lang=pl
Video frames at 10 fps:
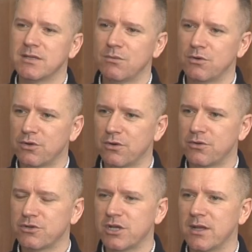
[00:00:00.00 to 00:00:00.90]
całe to
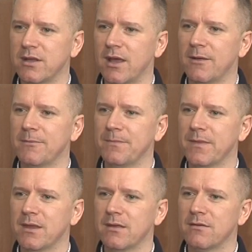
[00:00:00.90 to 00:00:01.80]
otoczenie,
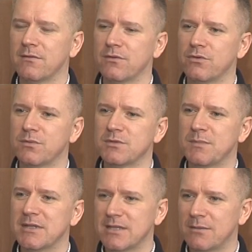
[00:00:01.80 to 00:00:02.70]
mm, e, w którym
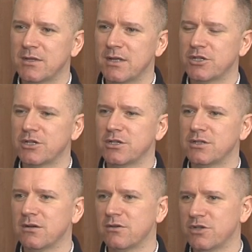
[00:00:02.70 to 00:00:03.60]
spędzamy nasze
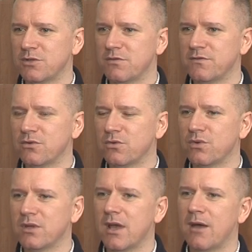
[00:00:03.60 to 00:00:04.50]
życie, chociażby w
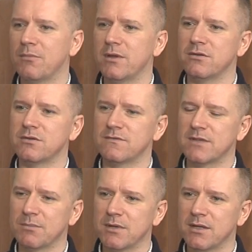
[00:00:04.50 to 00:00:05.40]
ciągu dnia, będąc w
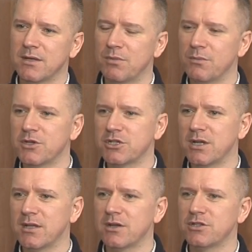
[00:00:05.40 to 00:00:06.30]
zamkniętych
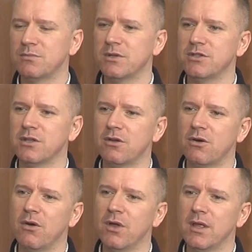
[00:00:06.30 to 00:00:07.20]
pomieszczeniach, czy będzie
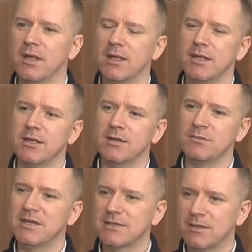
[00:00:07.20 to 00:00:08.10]
to e,
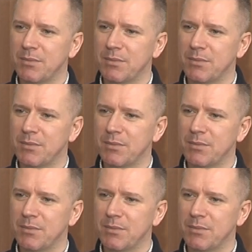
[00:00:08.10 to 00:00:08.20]
miejsce